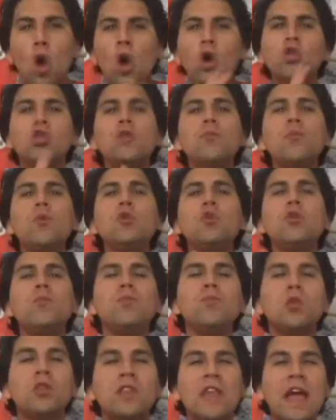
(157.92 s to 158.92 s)
Otro punto
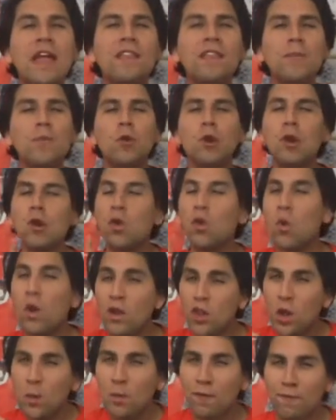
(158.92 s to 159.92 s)
importante por lo
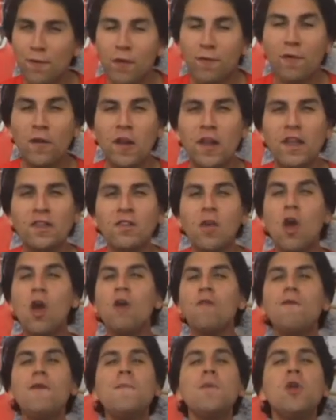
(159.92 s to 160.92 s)
cual no me fui feliz
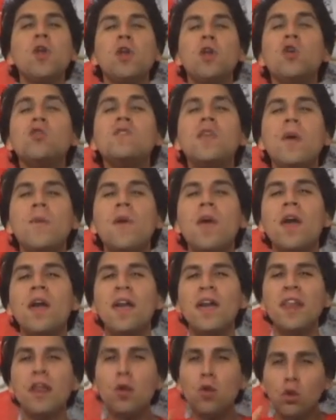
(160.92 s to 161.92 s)
fue porque yo sabía
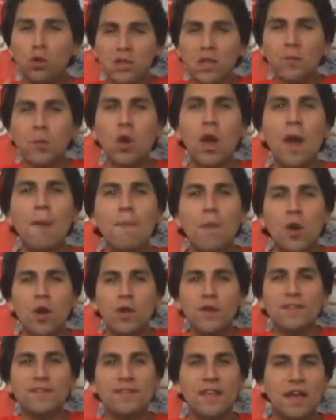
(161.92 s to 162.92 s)
que era el último cameo
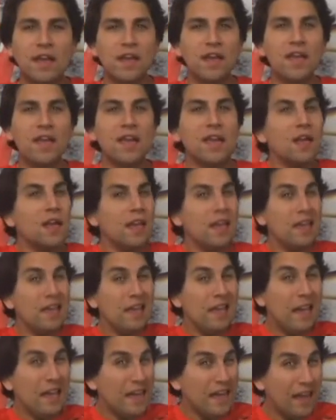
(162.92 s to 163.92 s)
de Stan Lee.
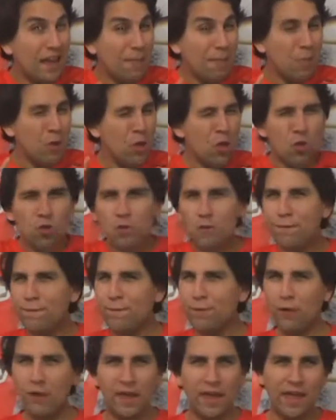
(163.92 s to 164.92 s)
Y el cameo no
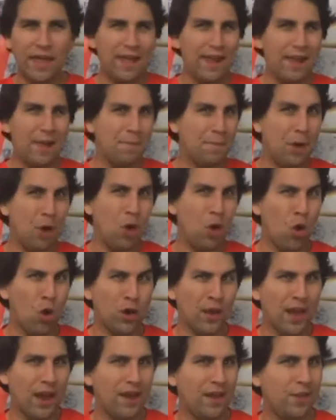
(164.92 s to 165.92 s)
fue el
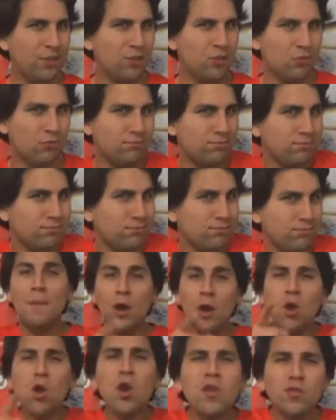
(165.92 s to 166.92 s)
mejor que han hecho.
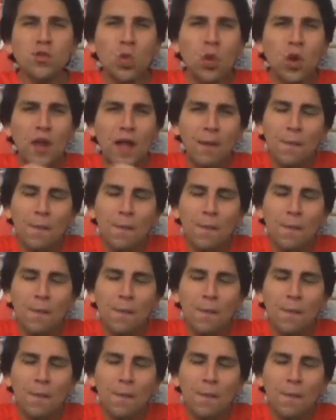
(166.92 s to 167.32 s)
Mejor estuvo el